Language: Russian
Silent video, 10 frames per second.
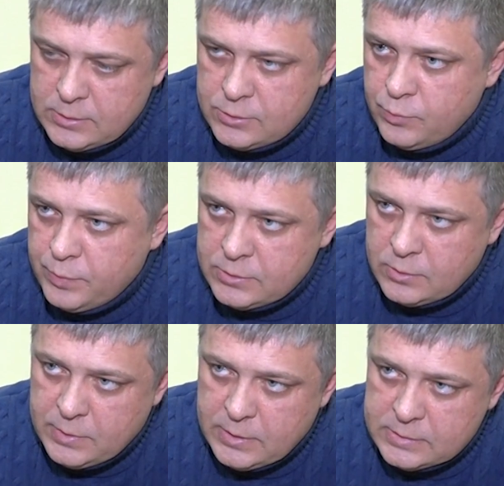
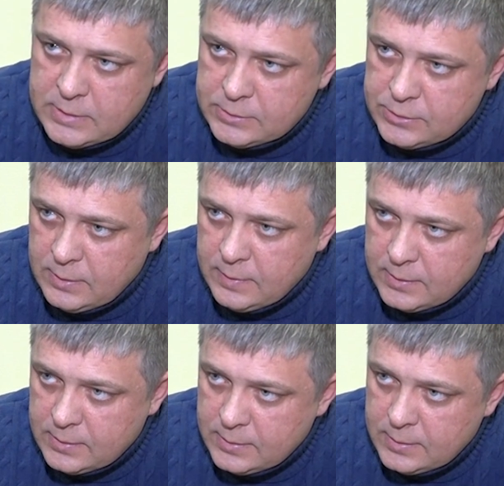1550 человек.
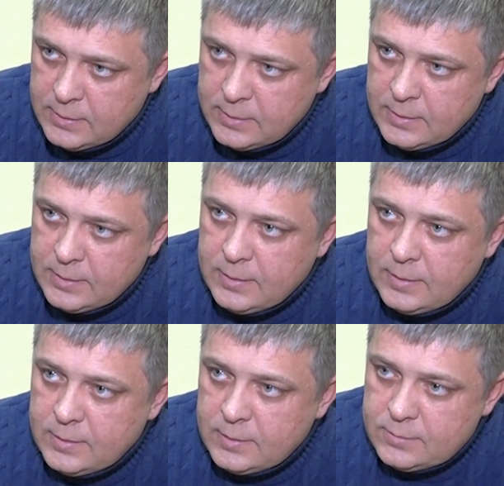
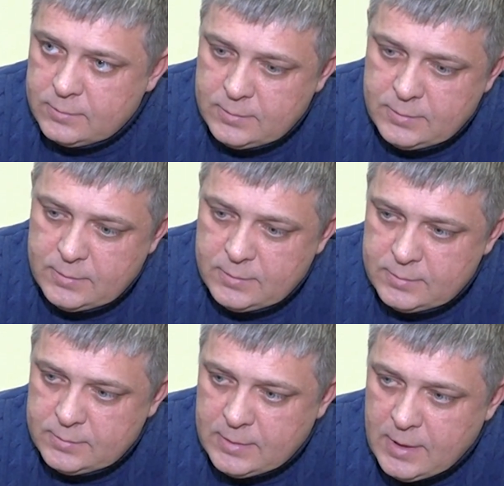И
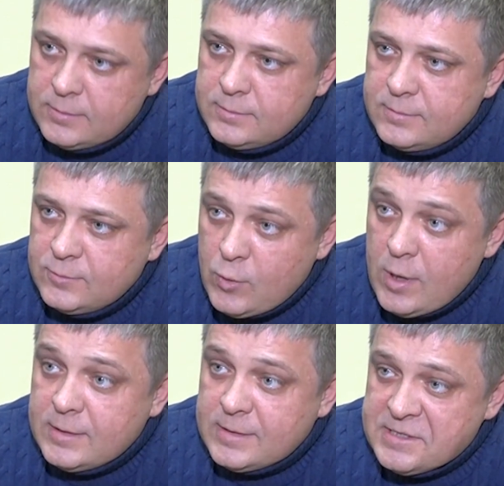как, ну
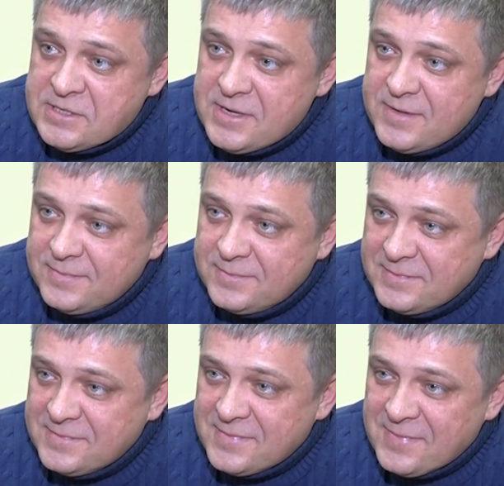как отказать?
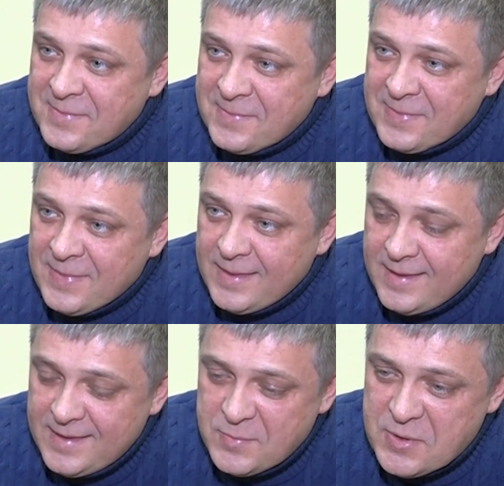
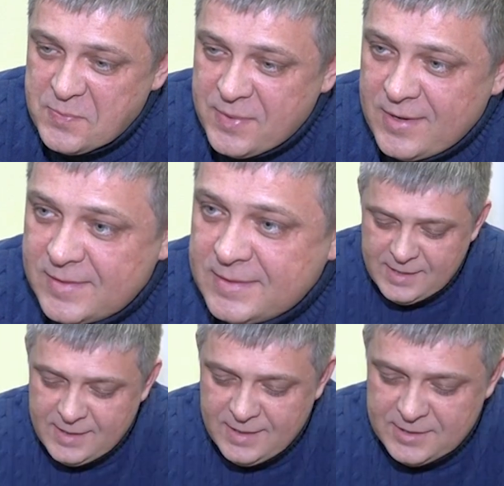Не имеем права.
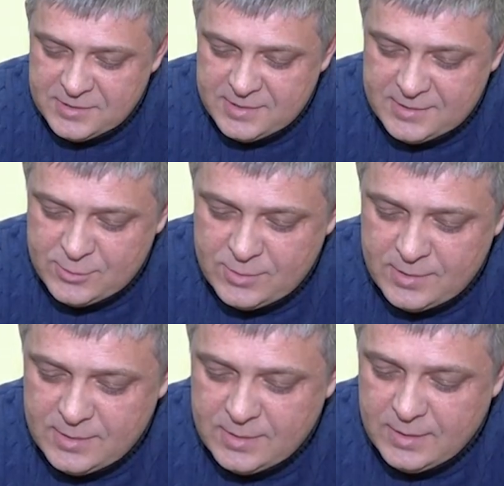Интересная
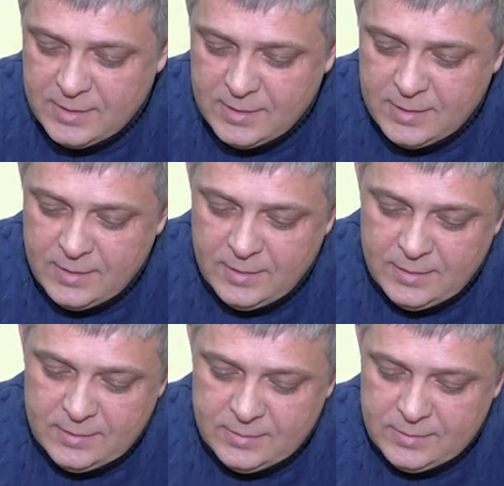история.
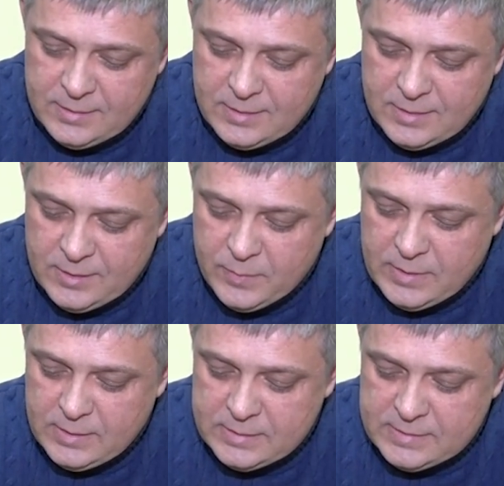Это
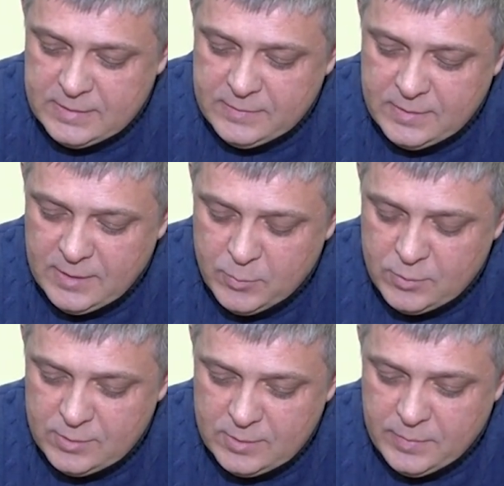ребята с
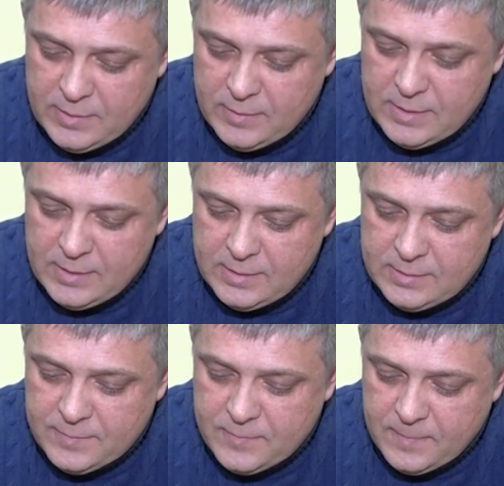ватово-кременное направление –